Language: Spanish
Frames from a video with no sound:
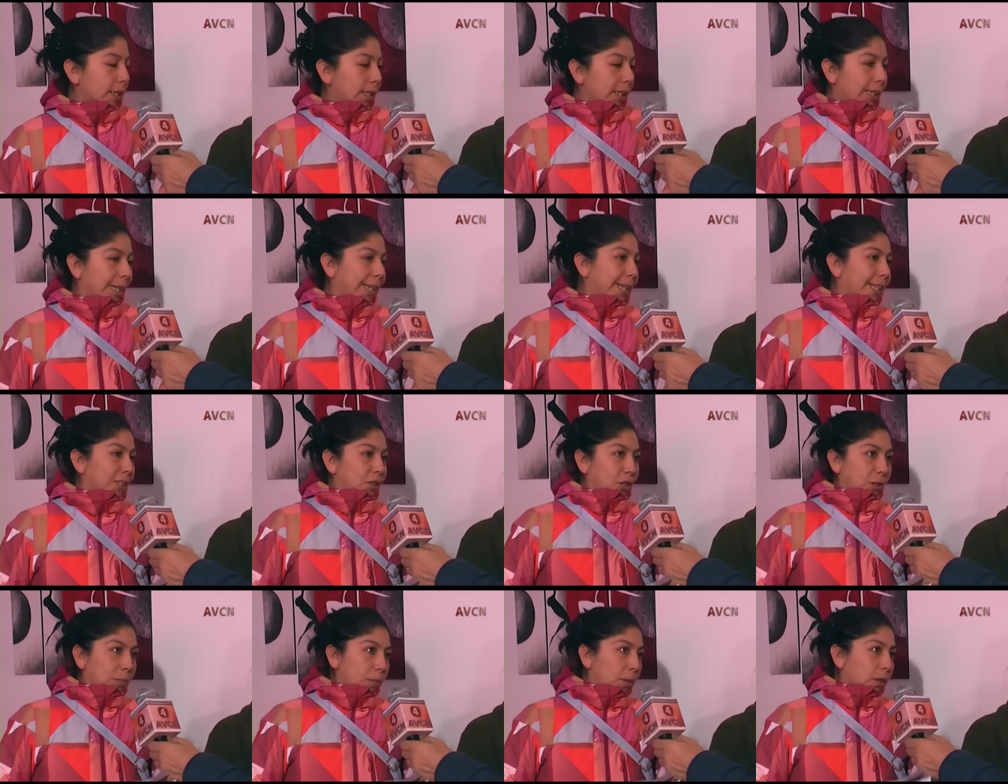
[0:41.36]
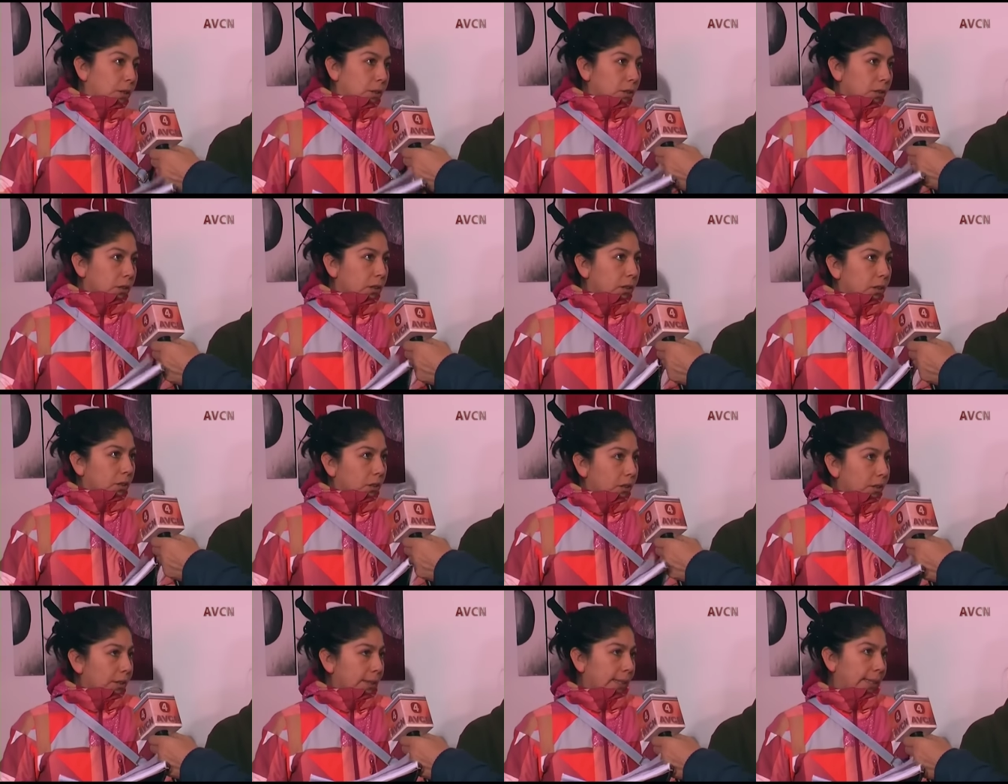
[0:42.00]
quiénes somos
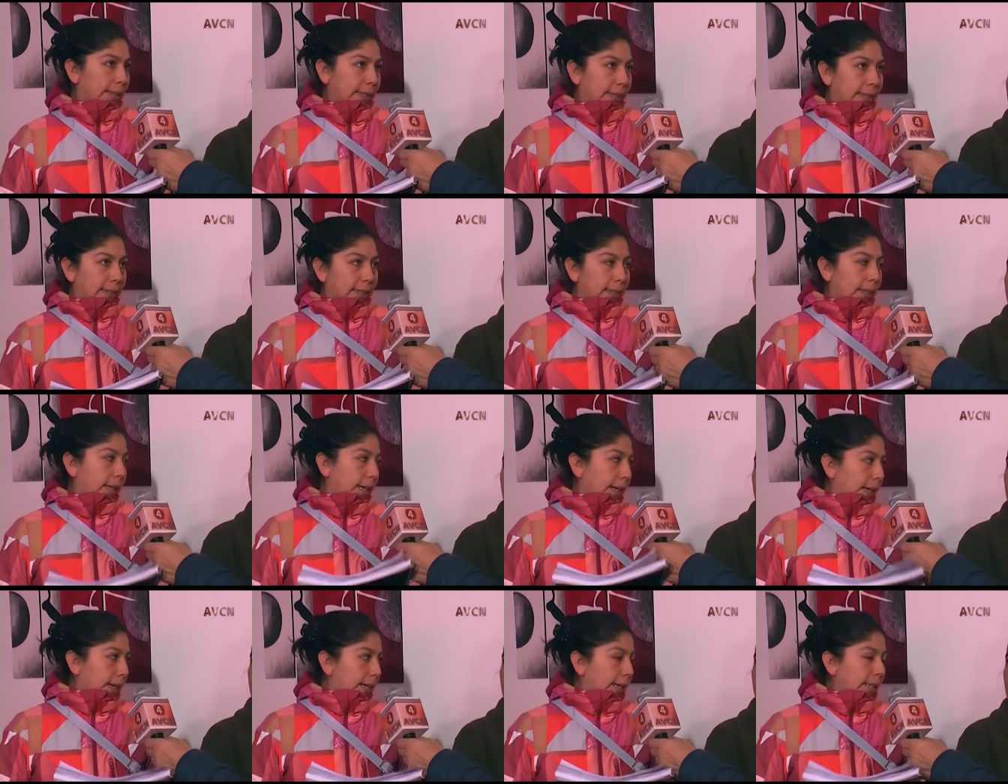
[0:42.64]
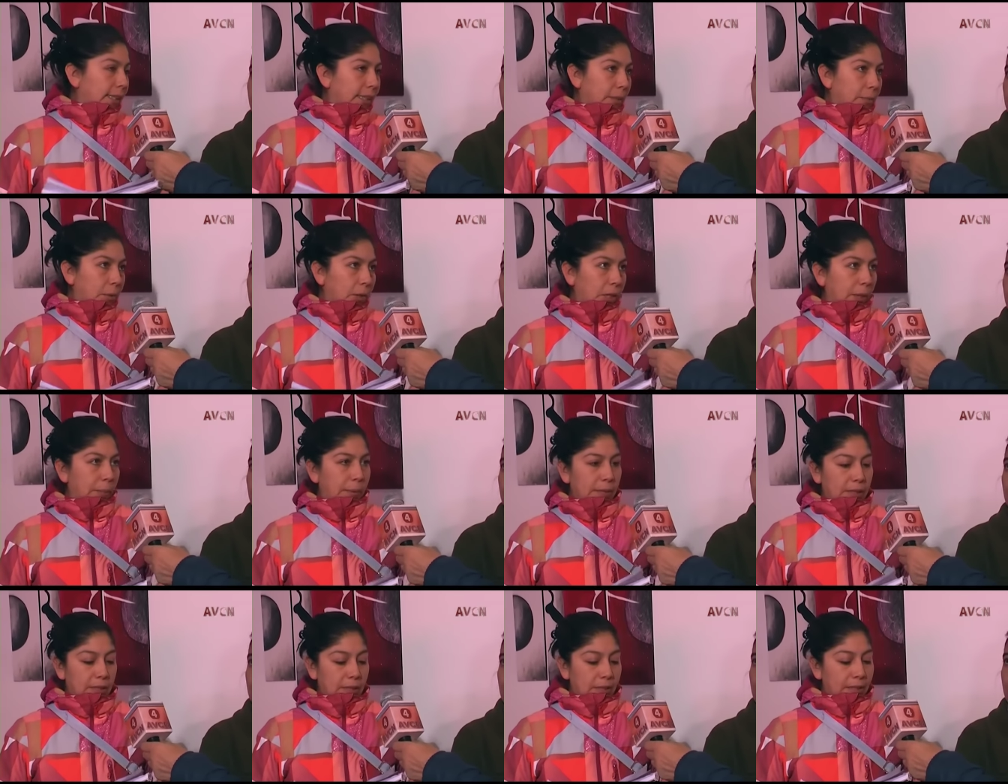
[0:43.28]
nosotros. Acá estamos
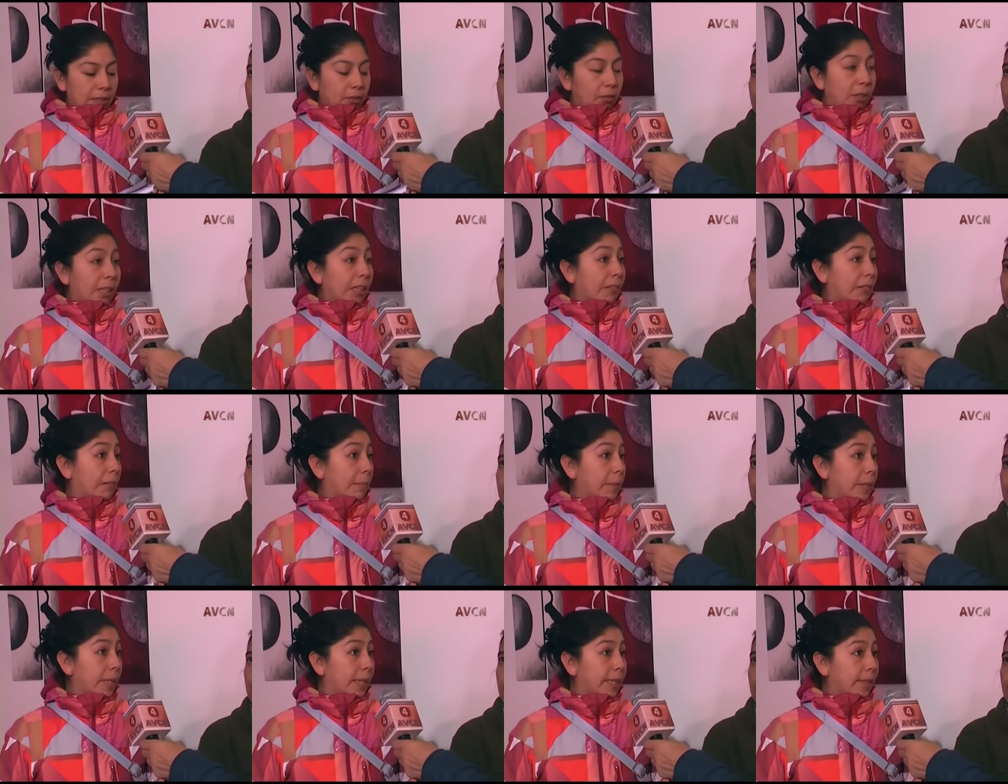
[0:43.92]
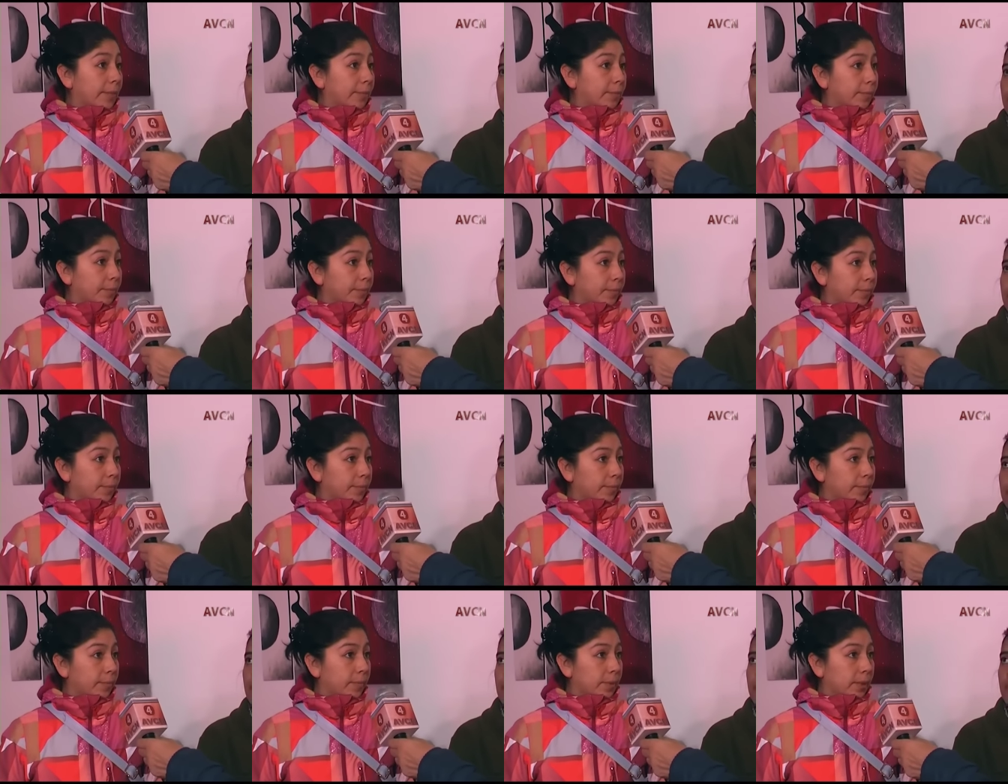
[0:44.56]
representando a la familia.
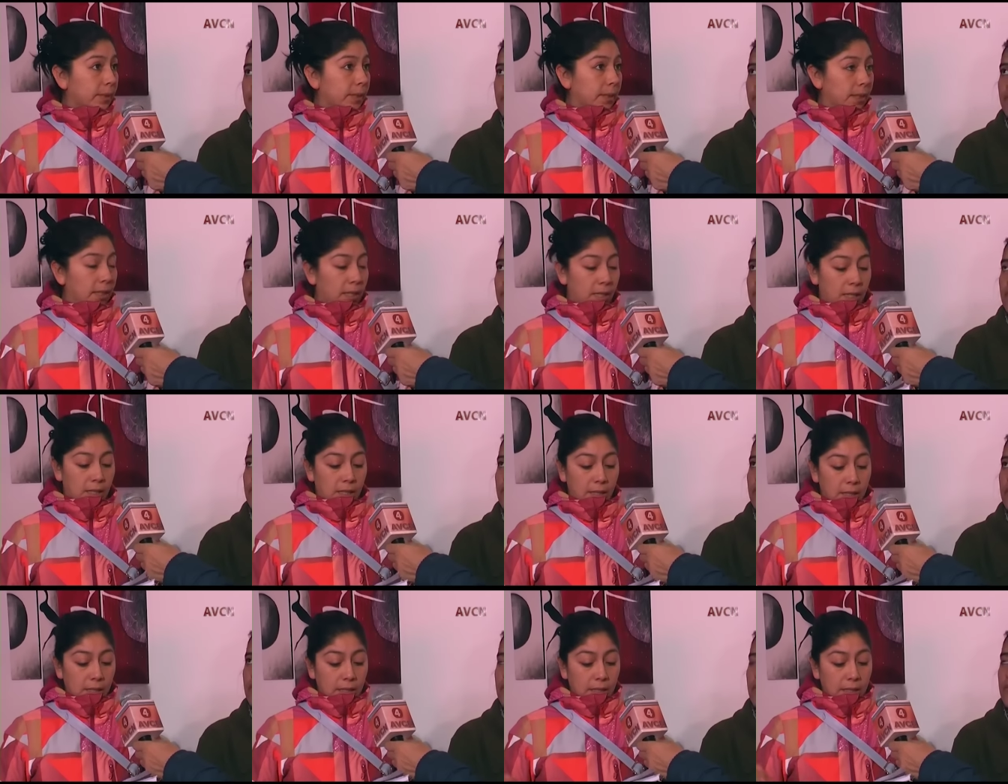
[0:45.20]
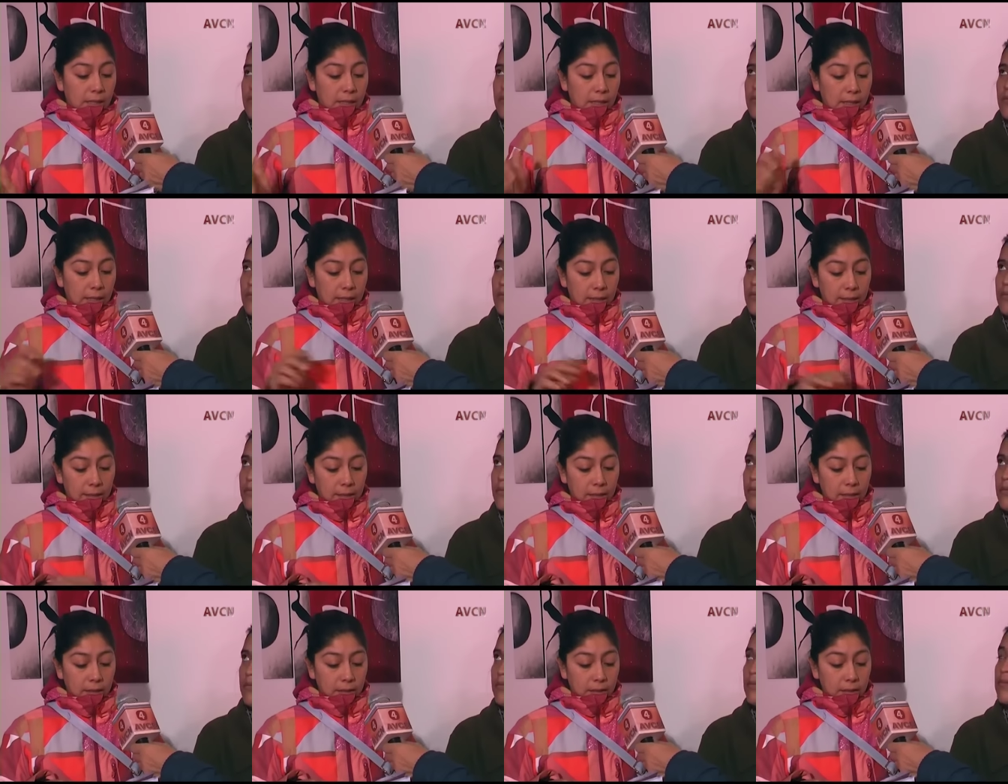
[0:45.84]

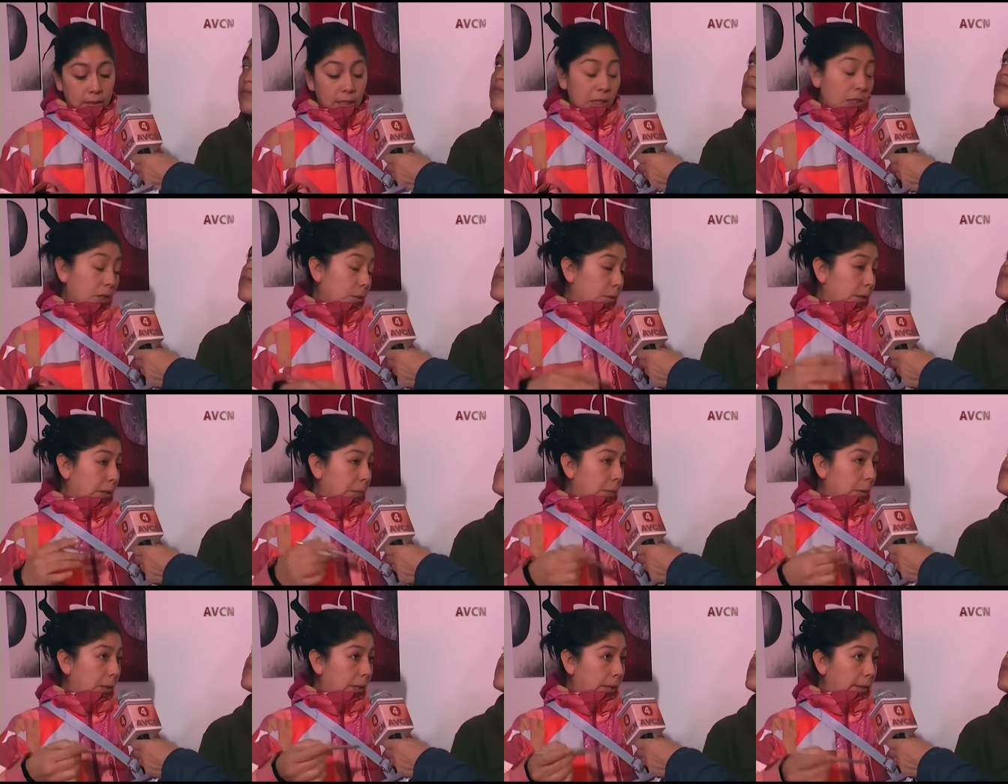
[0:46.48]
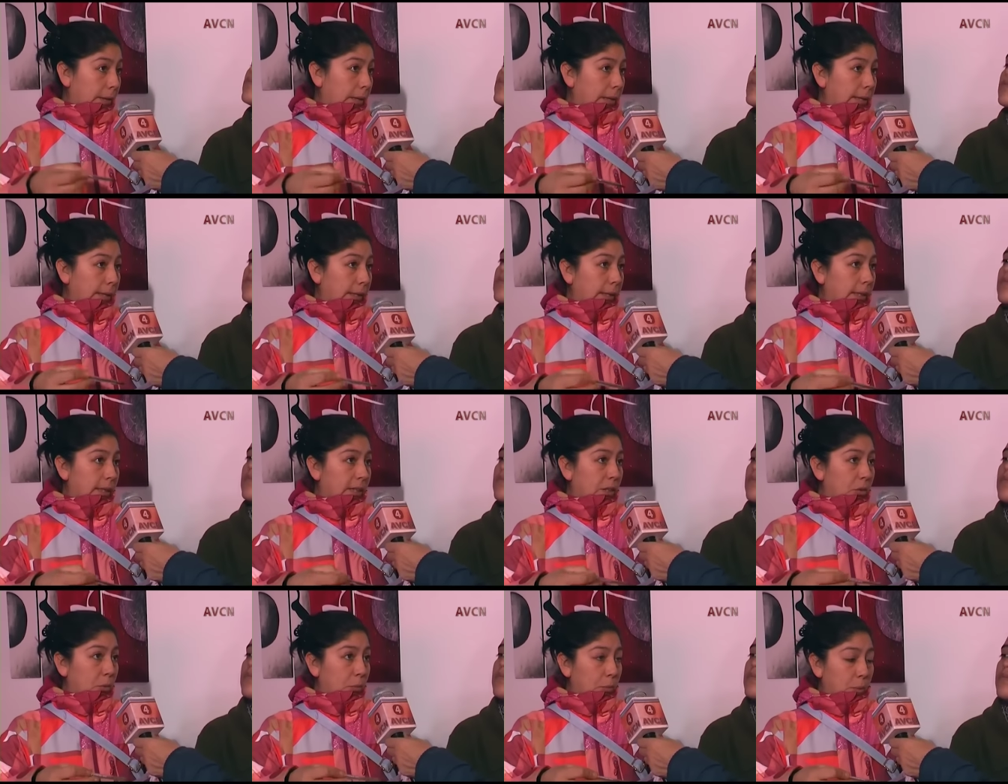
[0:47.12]
Eh, y eso venimos a
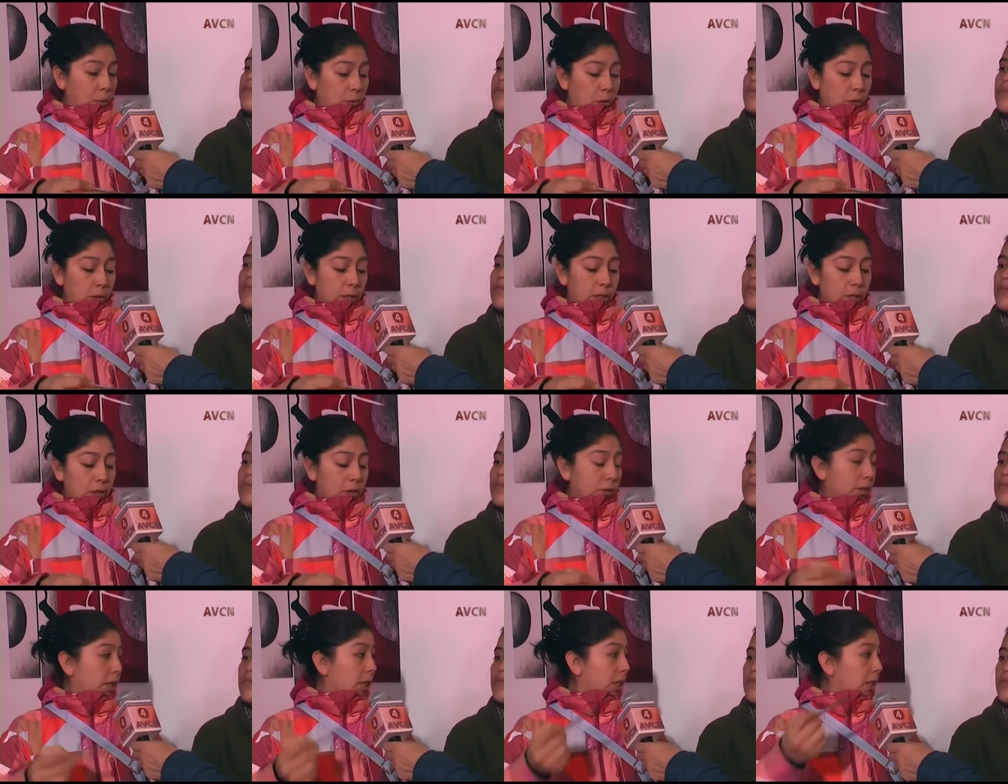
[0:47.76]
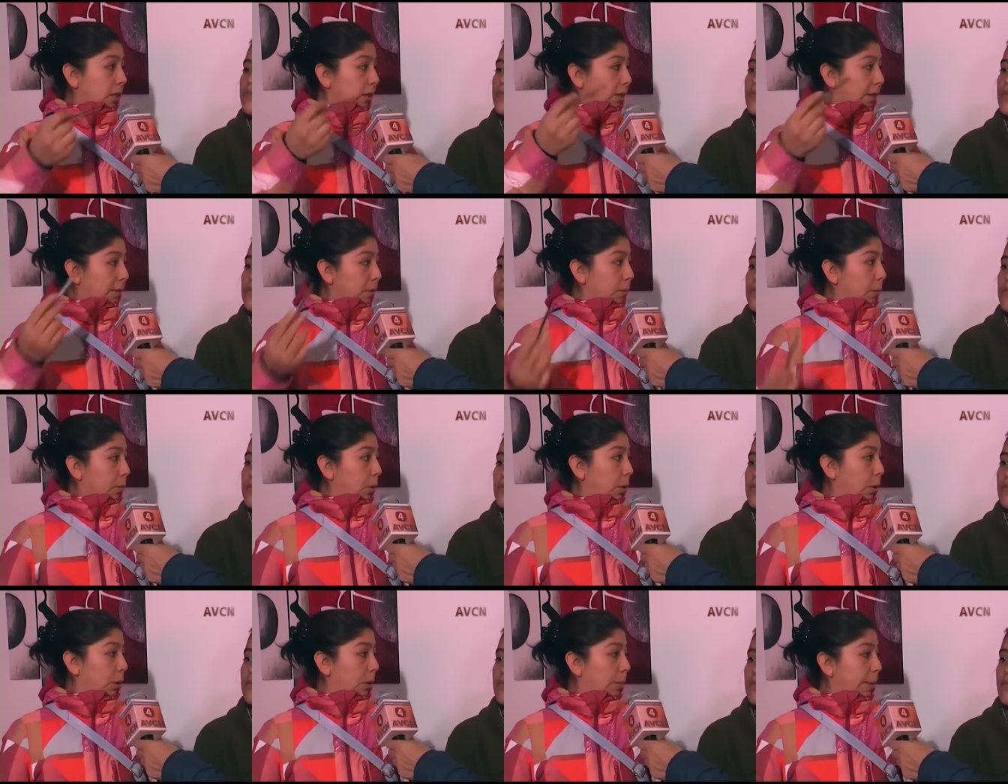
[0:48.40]
aclarar un poco eso. ¿Ellos saben
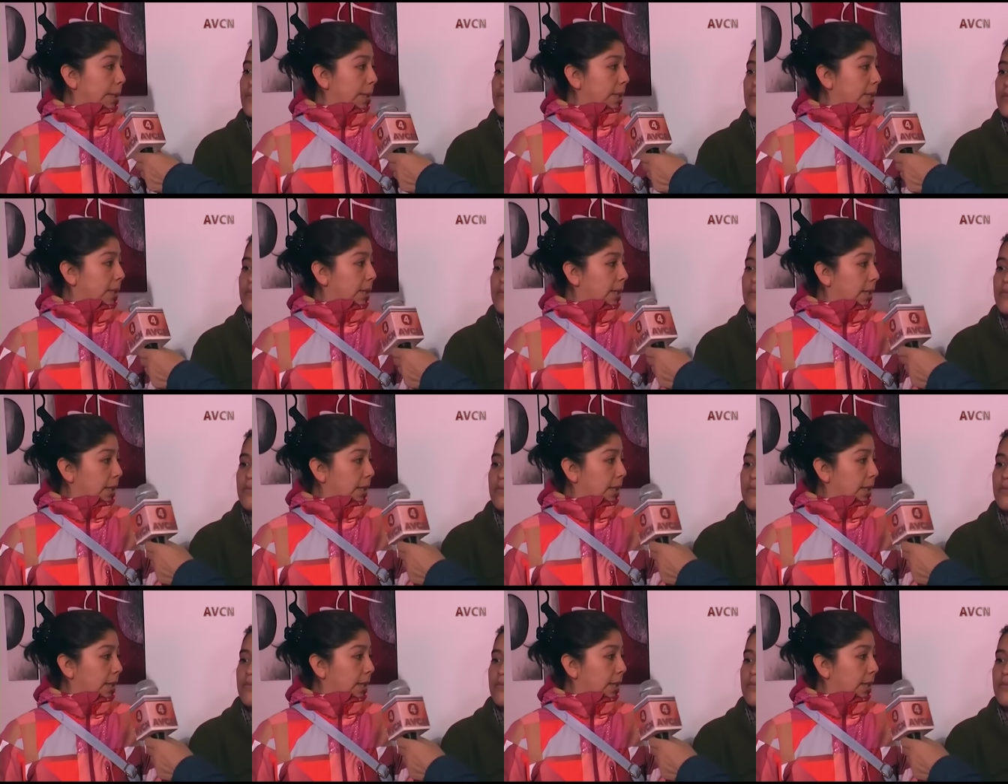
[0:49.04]
un poquito más.